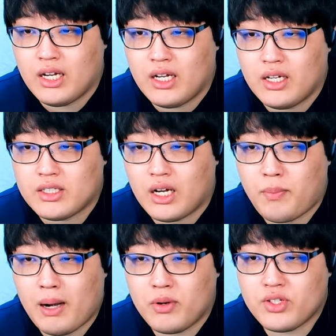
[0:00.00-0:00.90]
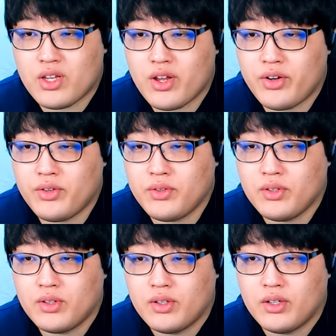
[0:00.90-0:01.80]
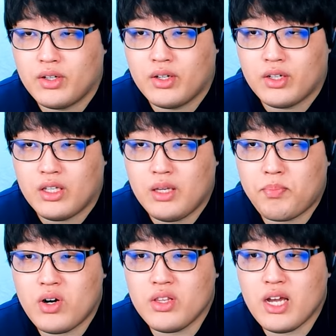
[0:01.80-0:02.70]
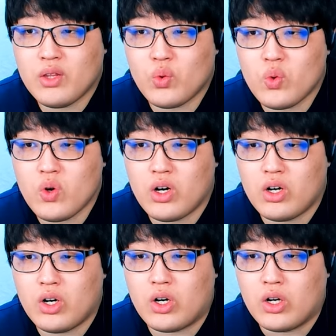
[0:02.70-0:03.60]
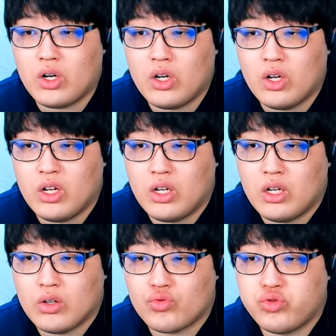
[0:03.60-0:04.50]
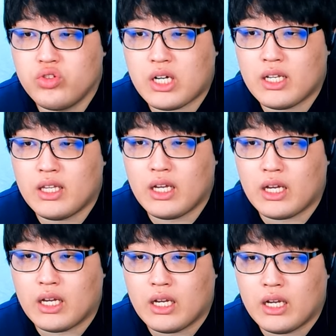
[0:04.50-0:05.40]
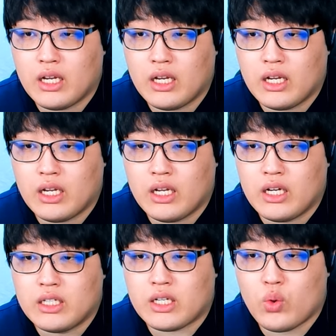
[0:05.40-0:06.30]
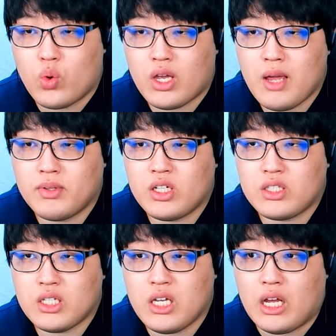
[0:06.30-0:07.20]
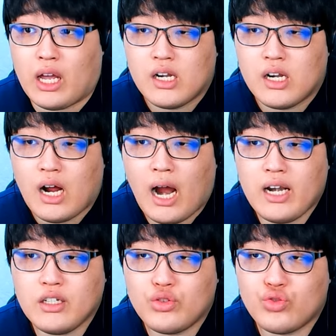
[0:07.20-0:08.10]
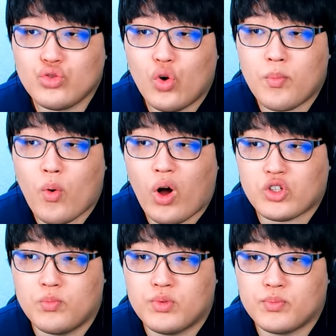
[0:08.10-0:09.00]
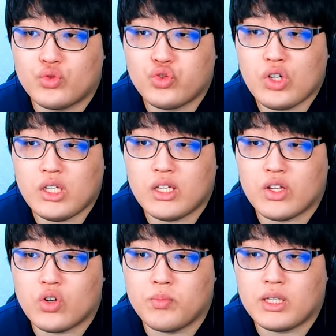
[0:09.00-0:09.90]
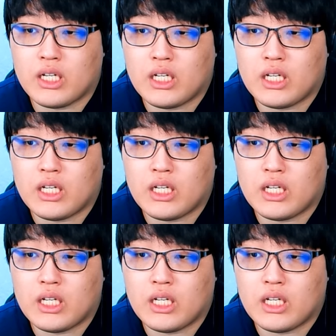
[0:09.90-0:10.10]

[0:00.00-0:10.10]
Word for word: 자 팔 벗으세요 이번에도 어 굳은살인데 자요 게임은 특징이 계속 할수록 뭐가 점점 추가된다는 겁니다